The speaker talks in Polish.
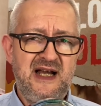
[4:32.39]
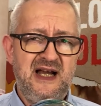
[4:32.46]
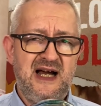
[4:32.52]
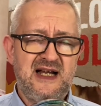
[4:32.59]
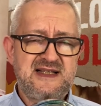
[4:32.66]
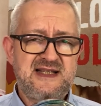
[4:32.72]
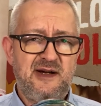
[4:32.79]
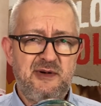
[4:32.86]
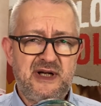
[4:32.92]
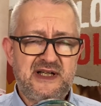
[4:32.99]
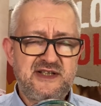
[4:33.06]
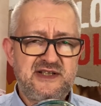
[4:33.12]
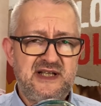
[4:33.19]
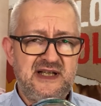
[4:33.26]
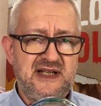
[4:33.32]
a cała
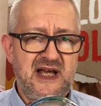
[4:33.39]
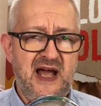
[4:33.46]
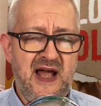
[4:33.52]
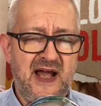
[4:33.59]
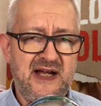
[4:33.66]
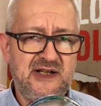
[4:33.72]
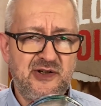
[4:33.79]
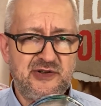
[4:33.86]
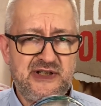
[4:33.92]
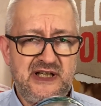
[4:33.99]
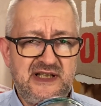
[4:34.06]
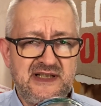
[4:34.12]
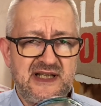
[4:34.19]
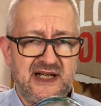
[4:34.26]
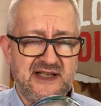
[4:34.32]
reszta go nie
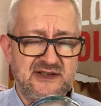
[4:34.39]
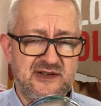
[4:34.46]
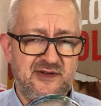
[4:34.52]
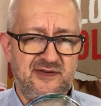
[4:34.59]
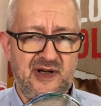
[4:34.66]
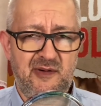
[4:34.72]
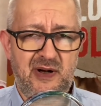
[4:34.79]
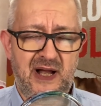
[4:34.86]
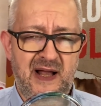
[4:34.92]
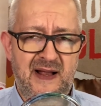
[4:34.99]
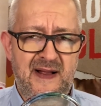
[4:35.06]
interesowała.